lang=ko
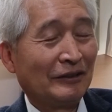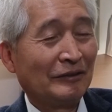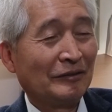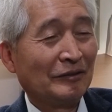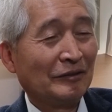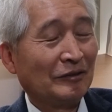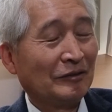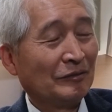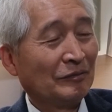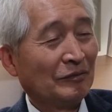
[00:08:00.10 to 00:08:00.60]
어,
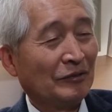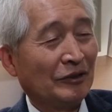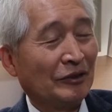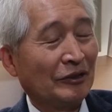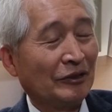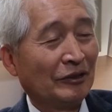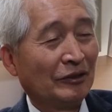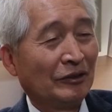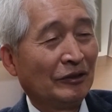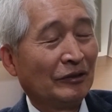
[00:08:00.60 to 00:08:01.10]

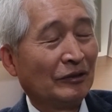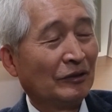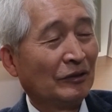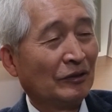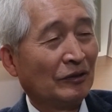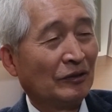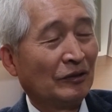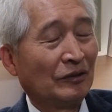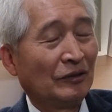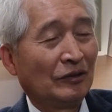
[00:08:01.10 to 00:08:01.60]
뭐예요
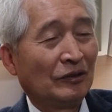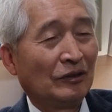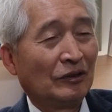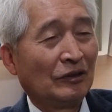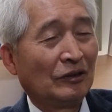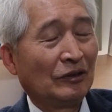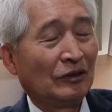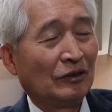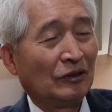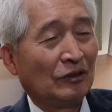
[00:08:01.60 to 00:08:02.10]
어
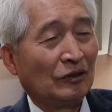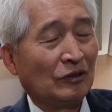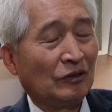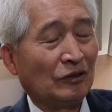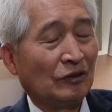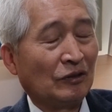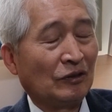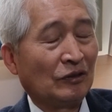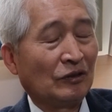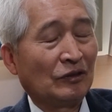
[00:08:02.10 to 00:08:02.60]

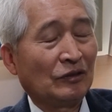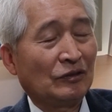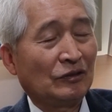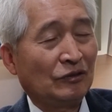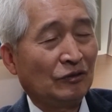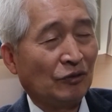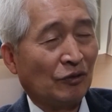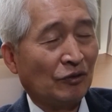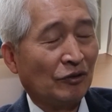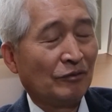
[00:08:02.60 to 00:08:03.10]

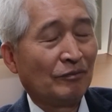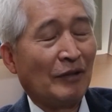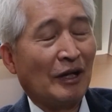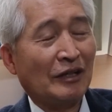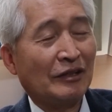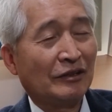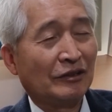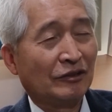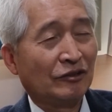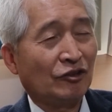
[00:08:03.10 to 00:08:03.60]
쪽을
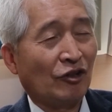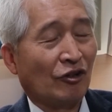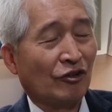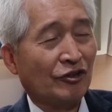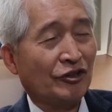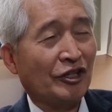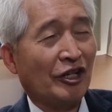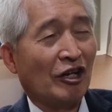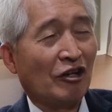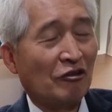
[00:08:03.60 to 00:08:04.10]
막 그
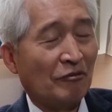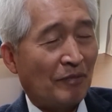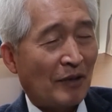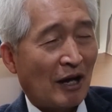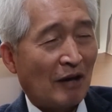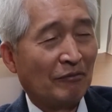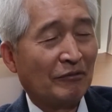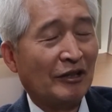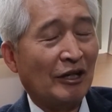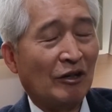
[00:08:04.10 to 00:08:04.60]
정죄하고
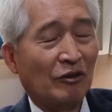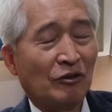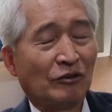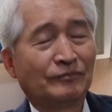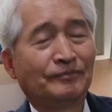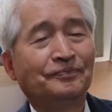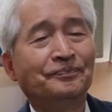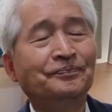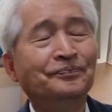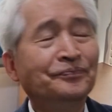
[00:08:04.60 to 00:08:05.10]

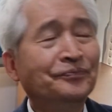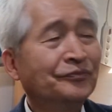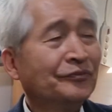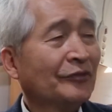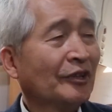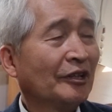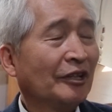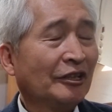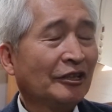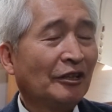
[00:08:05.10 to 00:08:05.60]
파문하고
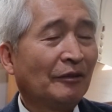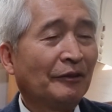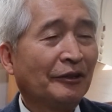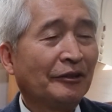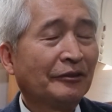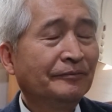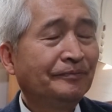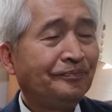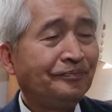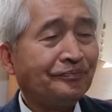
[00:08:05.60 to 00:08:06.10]
그랬단
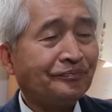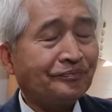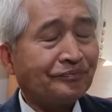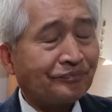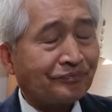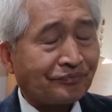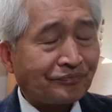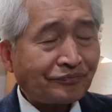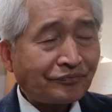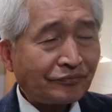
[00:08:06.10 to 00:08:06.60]
말이에요
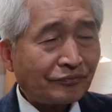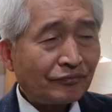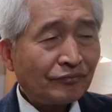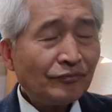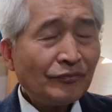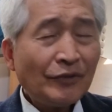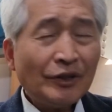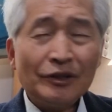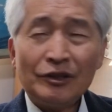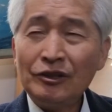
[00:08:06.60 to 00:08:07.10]

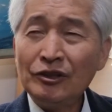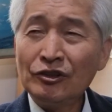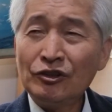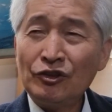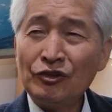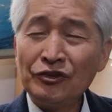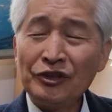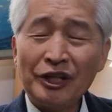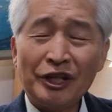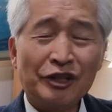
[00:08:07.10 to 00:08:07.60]
그
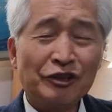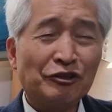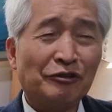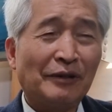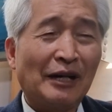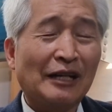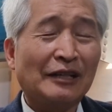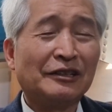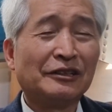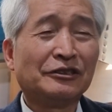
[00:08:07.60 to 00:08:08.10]
뒤에도
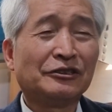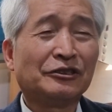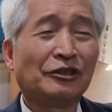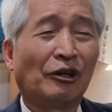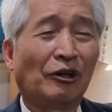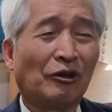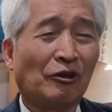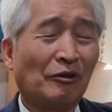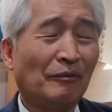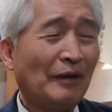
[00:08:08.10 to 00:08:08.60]
막 그
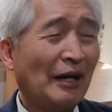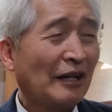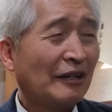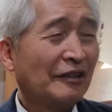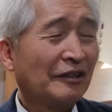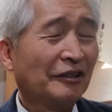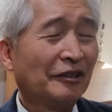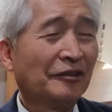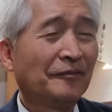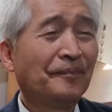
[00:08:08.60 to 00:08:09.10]
서로
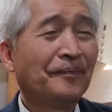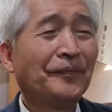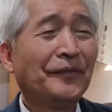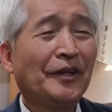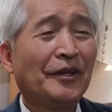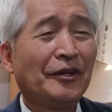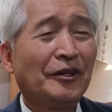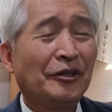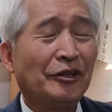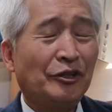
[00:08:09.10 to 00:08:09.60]
막그
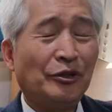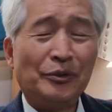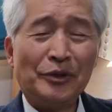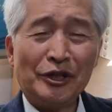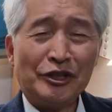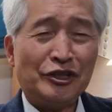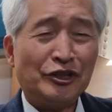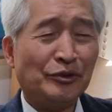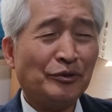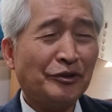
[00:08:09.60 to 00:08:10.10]

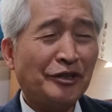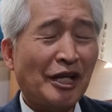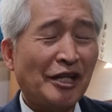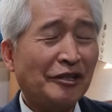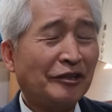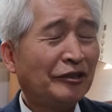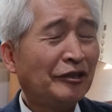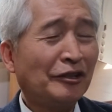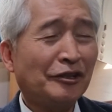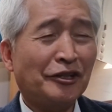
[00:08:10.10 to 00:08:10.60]
교회
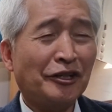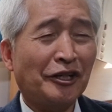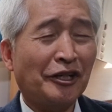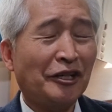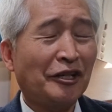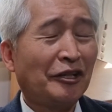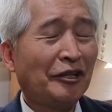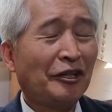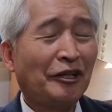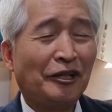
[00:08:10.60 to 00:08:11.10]

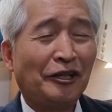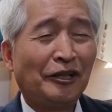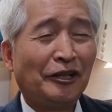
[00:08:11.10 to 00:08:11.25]
지도자들끼리